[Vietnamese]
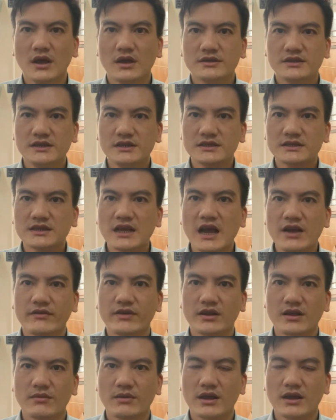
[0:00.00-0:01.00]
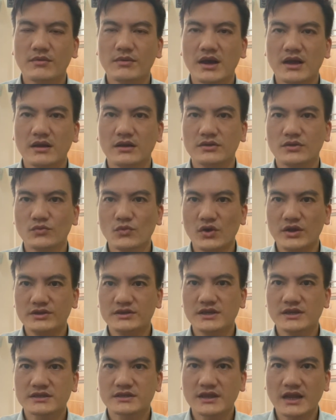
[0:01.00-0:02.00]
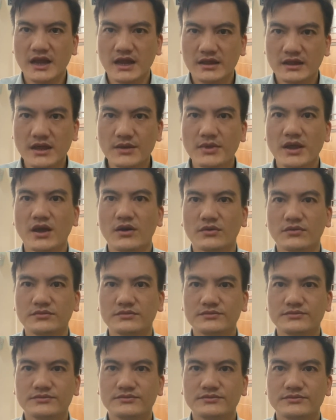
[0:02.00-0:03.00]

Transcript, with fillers: Xin chào và hẹn gặp lại các bạn ở những buổi chia sẻ tiếp theo.